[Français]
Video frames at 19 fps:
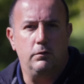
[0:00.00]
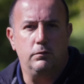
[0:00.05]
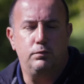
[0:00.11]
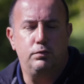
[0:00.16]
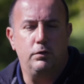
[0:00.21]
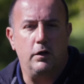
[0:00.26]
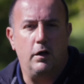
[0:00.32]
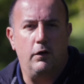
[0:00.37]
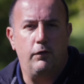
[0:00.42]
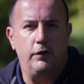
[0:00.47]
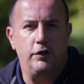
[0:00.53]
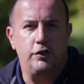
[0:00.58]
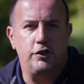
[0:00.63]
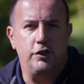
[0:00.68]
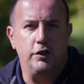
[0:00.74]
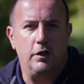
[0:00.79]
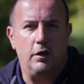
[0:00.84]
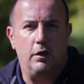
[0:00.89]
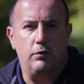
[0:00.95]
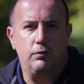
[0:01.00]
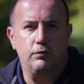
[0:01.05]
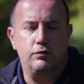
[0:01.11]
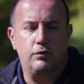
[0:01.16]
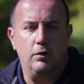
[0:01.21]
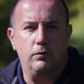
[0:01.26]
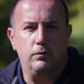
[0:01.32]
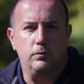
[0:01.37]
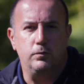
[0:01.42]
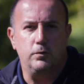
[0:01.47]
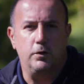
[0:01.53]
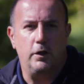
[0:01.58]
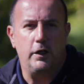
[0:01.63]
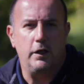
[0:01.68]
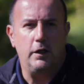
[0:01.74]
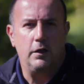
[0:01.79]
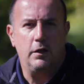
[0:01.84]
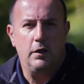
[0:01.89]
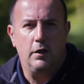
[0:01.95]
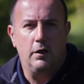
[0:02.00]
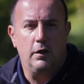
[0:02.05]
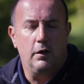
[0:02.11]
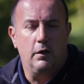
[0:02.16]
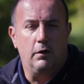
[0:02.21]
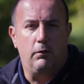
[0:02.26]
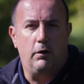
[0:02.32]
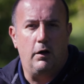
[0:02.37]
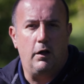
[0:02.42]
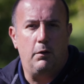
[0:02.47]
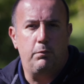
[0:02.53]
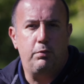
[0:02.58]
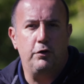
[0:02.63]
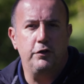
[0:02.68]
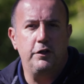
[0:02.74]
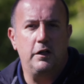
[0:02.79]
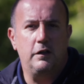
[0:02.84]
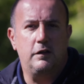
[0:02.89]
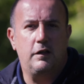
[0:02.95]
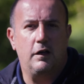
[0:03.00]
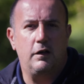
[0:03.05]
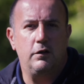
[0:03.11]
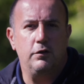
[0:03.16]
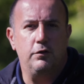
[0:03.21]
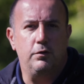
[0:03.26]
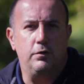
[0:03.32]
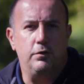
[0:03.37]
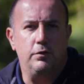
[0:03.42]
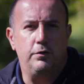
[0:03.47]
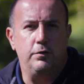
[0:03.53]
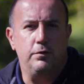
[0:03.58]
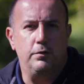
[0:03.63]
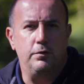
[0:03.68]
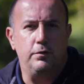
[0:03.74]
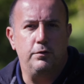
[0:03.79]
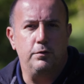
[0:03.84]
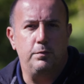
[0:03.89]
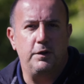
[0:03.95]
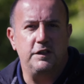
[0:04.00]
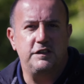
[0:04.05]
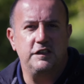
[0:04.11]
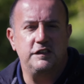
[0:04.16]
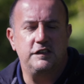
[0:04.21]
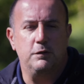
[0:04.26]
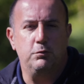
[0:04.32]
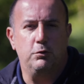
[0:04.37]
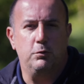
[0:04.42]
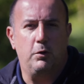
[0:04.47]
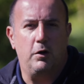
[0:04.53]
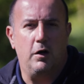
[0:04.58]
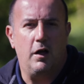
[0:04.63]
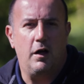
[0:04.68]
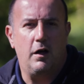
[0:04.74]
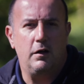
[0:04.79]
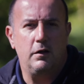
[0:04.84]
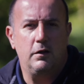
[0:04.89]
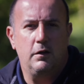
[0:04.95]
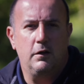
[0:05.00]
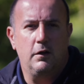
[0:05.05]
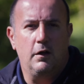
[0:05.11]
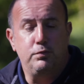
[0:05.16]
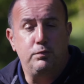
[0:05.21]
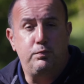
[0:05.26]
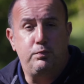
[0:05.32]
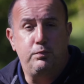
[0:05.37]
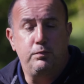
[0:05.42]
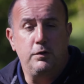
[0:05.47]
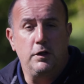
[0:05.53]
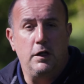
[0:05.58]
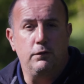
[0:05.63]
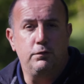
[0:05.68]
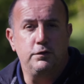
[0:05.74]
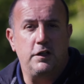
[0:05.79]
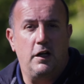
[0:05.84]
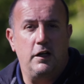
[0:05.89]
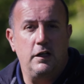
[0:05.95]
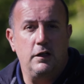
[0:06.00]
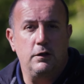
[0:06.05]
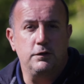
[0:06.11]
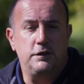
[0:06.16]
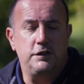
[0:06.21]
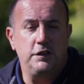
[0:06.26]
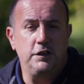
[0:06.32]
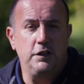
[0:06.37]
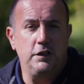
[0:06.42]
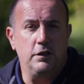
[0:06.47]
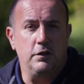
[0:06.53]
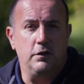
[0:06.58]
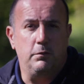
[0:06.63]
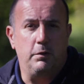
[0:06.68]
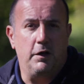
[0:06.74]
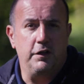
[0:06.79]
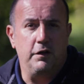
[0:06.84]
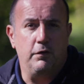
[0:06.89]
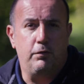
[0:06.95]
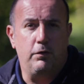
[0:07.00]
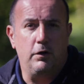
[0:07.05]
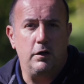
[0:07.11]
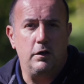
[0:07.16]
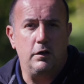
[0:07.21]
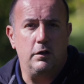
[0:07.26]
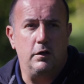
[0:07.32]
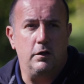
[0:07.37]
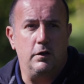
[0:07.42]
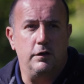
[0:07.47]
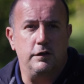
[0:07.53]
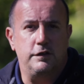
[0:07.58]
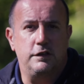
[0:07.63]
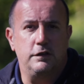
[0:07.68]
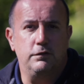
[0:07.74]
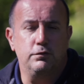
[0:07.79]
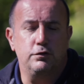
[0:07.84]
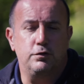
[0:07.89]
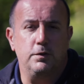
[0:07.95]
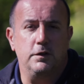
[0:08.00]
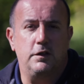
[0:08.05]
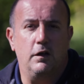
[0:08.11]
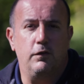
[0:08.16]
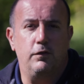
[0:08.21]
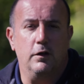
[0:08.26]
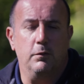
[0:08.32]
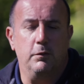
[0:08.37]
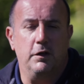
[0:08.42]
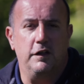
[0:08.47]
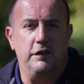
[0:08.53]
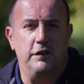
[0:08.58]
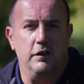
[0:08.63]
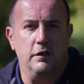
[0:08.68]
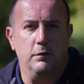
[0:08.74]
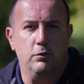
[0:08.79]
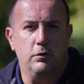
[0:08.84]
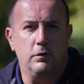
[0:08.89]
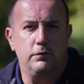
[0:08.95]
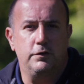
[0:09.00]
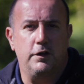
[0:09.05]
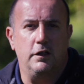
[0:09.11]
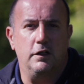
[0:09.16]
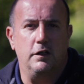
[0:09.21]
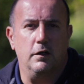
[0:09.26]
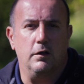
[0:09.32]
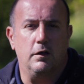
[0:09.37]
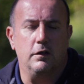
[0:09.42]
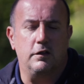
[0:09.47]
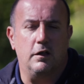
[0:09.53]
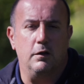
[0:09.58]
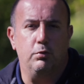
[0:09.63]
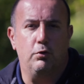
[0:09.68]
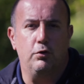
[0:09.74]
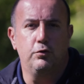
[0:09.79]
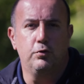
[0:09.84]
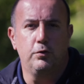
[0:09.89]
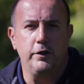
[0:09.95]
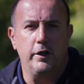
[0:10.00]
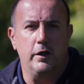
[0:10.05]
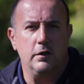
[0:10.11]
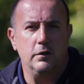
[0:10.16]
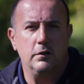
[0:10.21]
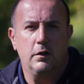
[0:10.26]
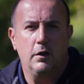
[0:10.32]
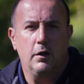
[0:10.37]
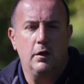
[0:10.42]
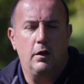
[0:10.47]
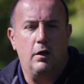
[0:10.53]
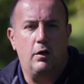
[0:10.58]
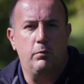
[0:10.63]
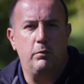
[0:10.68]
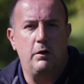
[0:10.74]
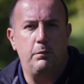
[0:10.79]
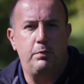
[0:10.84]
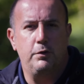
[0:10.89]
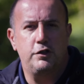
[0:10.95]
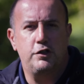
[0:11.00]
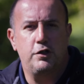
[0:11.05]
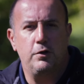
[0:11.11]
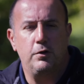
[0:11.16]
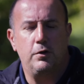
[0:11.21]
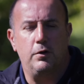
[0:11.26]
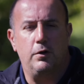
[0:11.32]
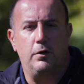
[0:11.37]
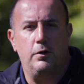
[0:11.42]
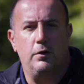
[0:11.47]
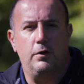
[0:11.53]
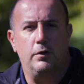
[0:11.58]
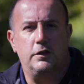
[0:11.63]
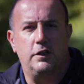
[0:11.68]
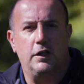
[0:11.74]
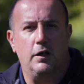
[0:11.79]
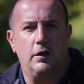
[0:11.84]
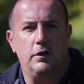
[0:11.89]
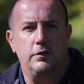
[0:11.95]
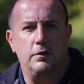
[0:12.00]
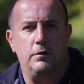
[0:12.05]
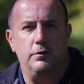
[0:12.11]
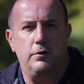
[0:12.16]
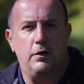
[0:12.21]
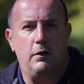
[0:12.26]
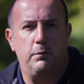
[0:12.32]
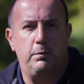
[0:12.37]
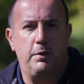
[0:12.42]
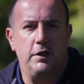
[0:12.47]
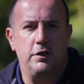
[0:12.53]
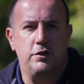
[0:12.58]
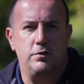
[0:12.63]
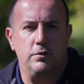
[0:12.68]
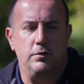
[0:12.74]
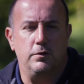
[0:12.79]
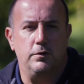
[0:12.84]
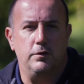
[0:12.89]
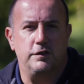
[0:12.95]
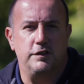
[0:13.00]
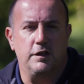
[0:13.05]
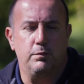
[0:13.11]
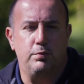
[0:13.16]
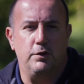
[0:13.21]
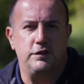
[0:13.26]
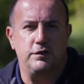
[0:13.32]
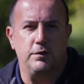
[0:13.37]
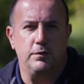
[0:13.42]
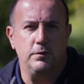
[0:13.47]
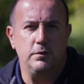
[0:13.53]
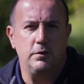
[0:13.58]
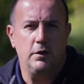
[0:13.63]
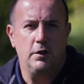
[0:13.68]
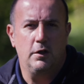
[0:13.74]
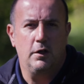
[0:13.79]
vous pouvez réfléchir à tout ce que vous voulez. Voilà, prenez le temps de passer ces moments-là. Et vous allez aussi, euh, ben, des fois, euh, si vous souhaitez filmer les animaux, vous allez rentrer bredouille, hein, comme un pêcheur euh, qui rentre de la pêche sans poisson.